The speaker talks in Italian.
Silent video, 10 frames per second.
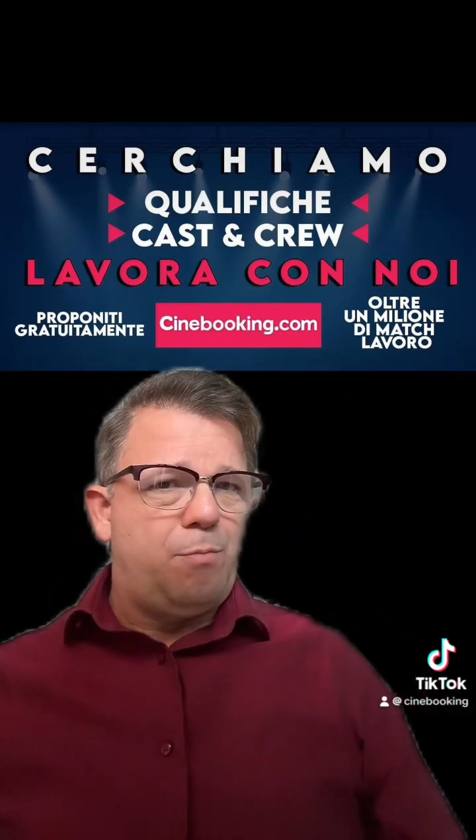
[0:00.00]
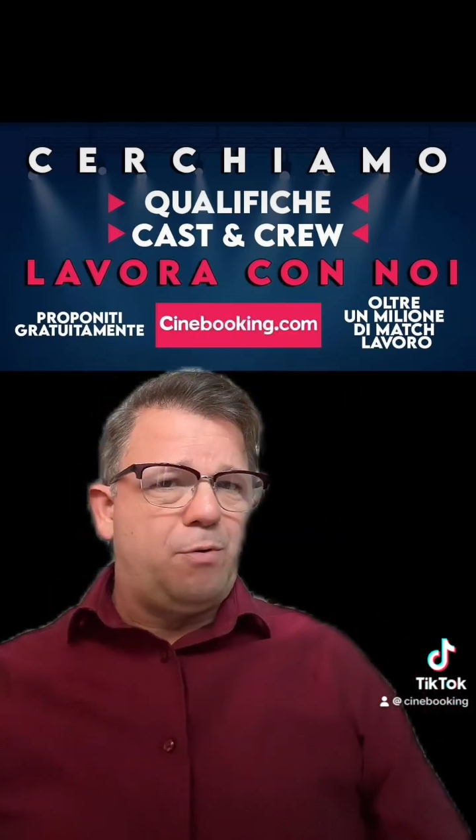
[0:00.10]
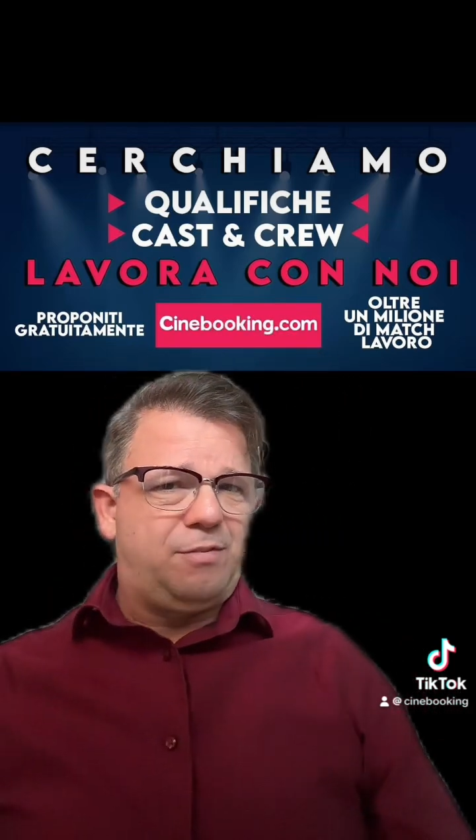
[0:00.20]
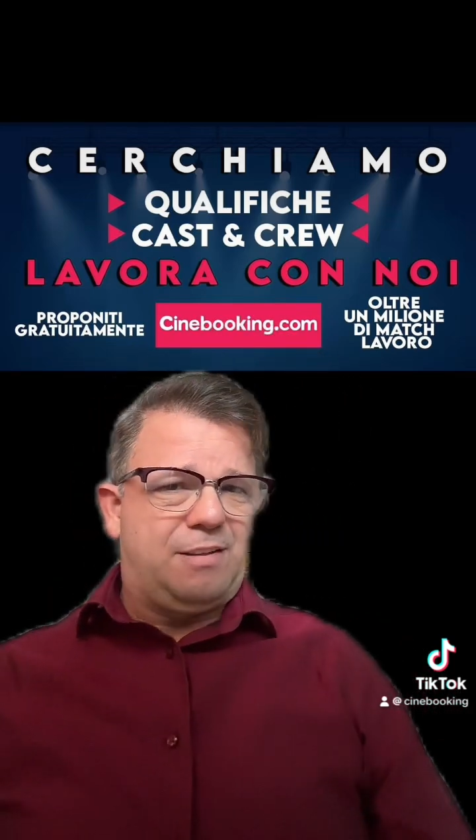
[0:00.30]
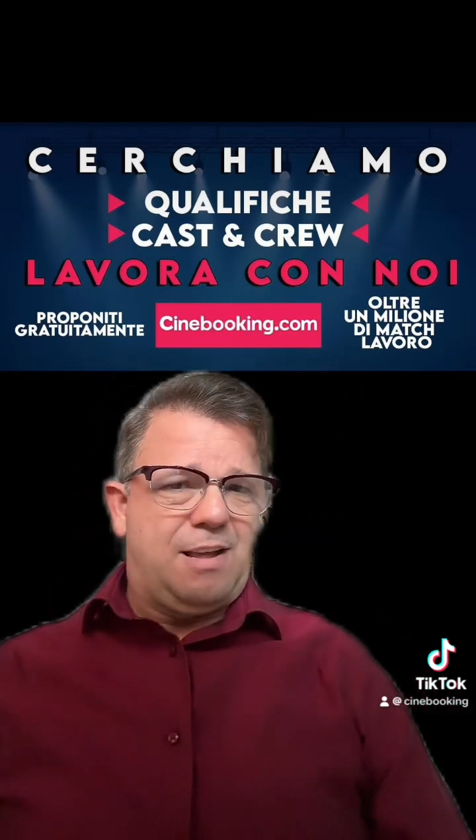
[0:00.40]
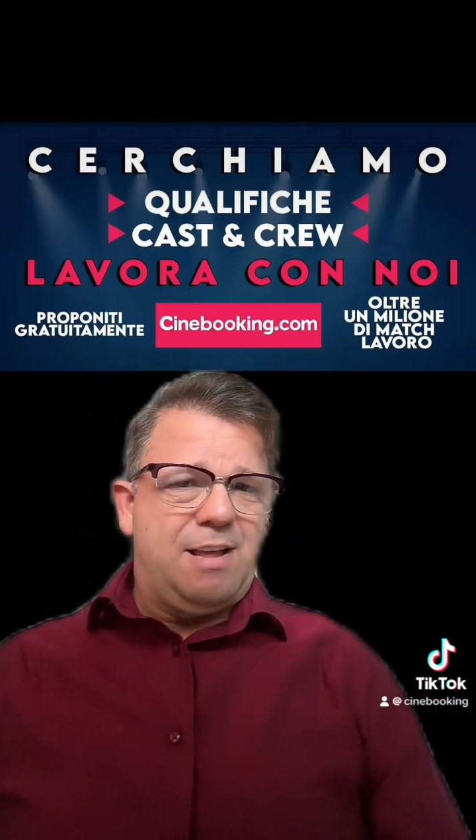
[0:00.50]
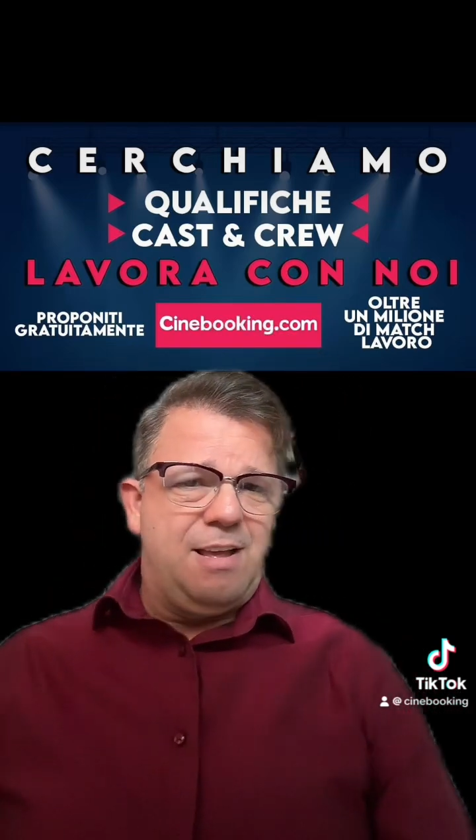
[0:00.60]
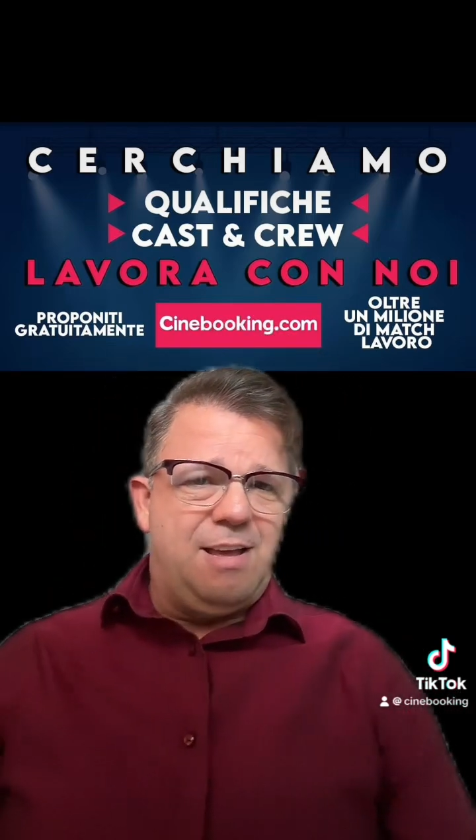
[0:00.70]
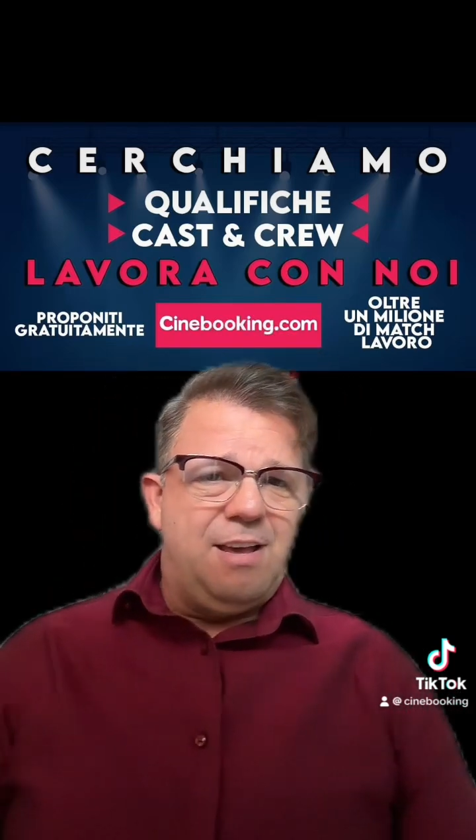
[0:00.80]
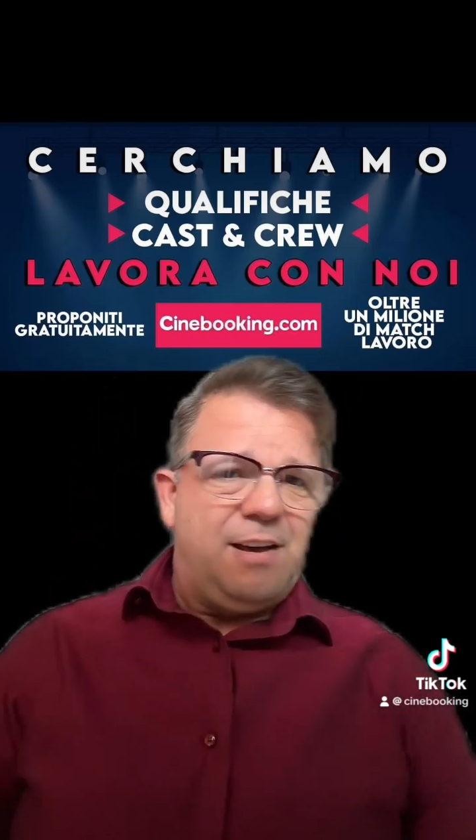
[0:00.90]
possa
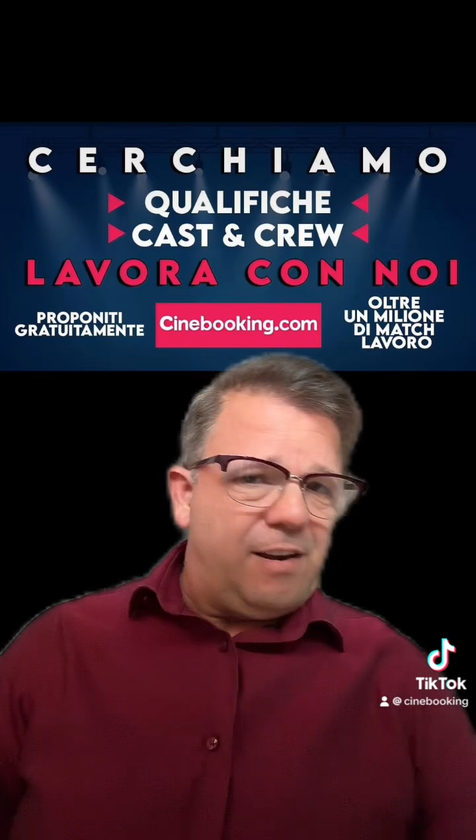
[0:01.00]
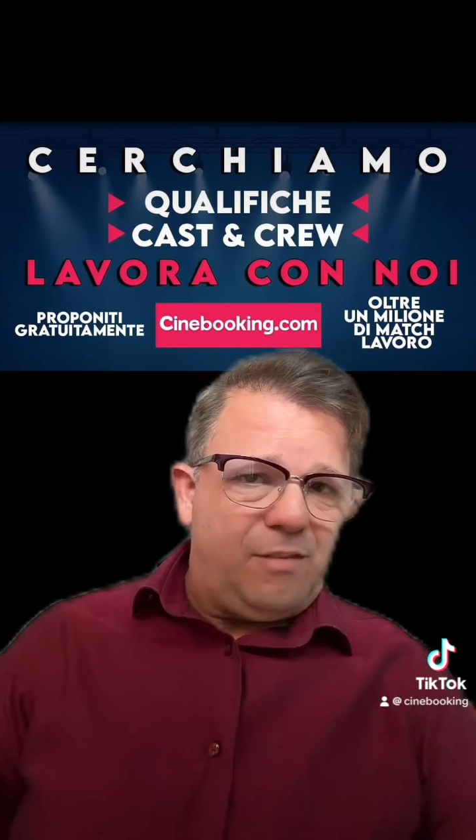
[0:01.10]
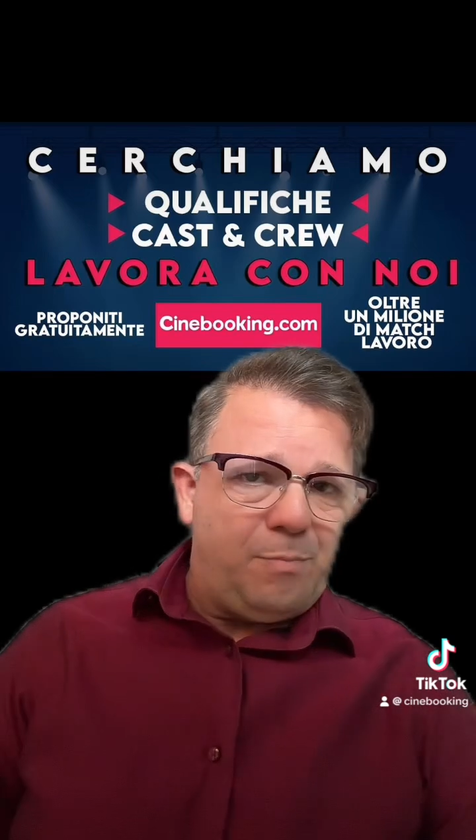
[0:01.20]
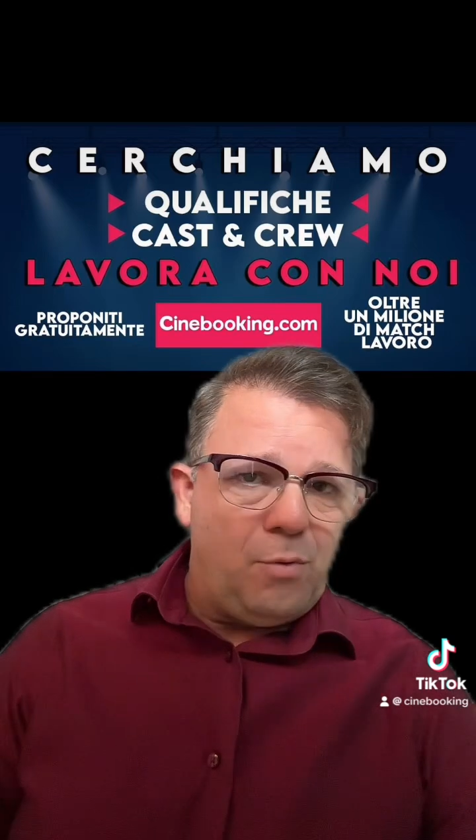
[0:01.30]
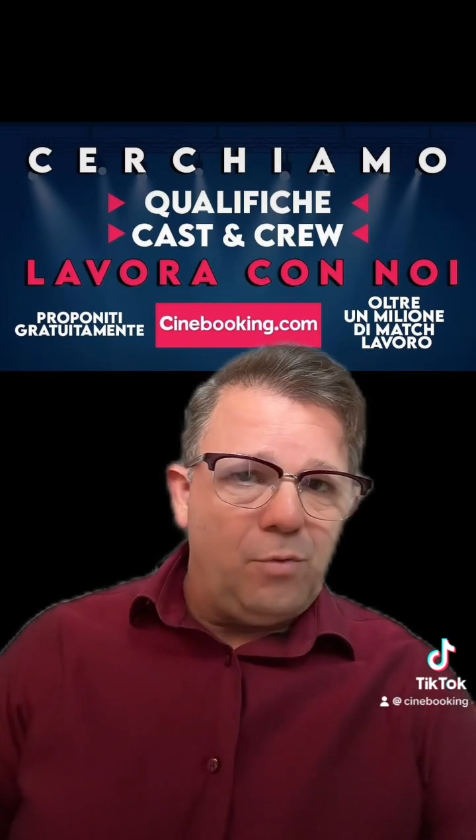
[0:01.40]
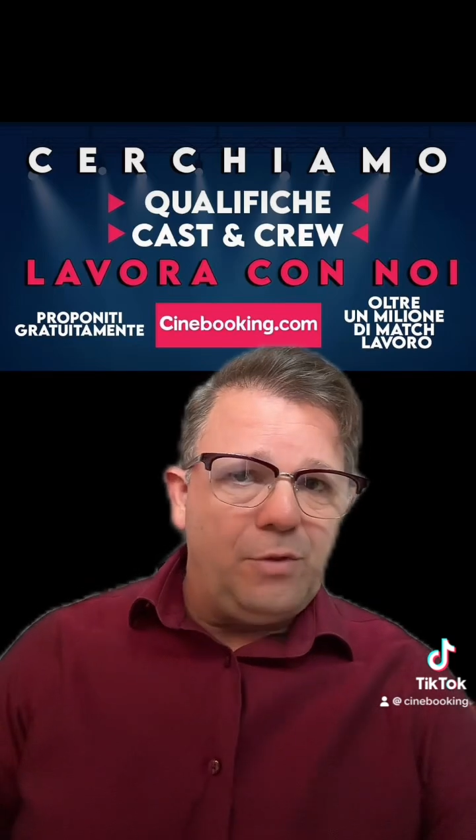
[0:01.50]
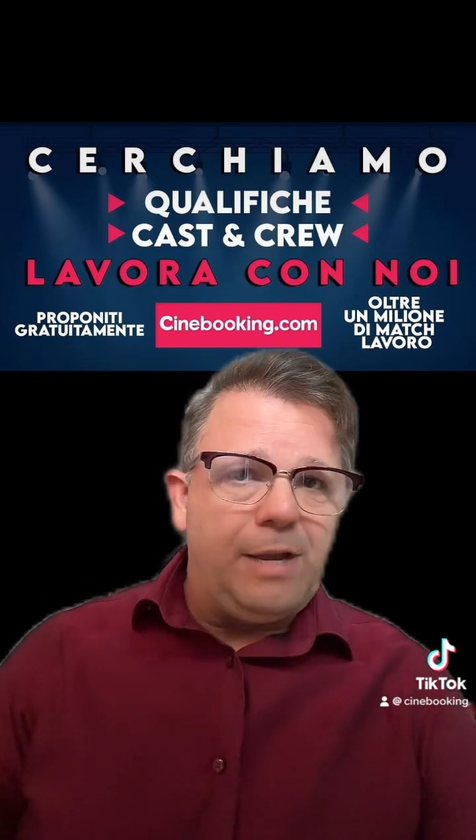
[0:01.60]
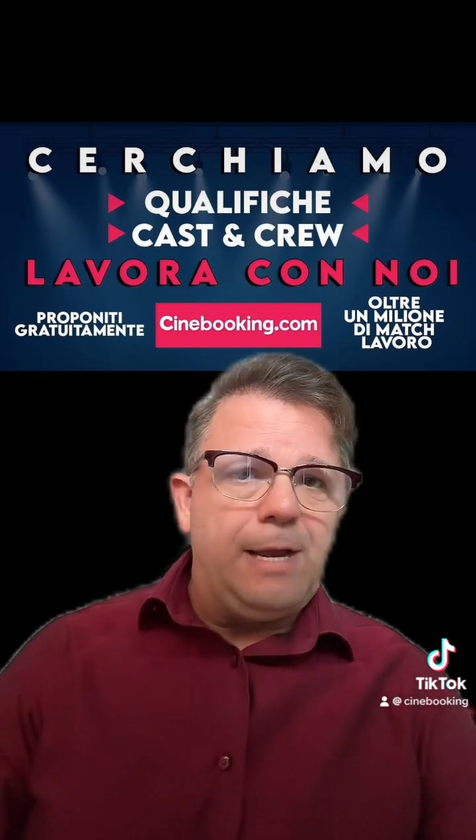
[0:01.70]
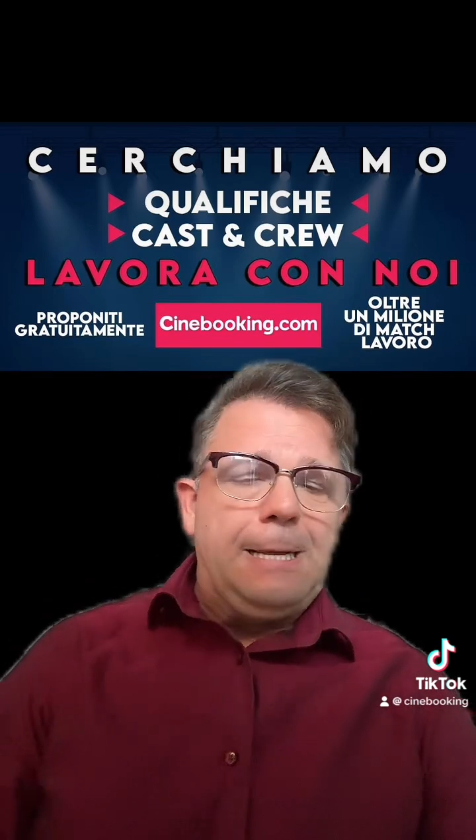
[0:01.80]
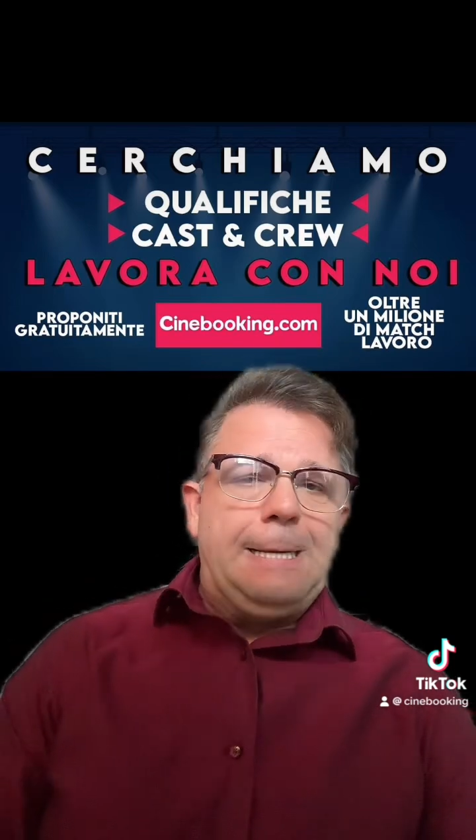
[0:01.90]
rispondere.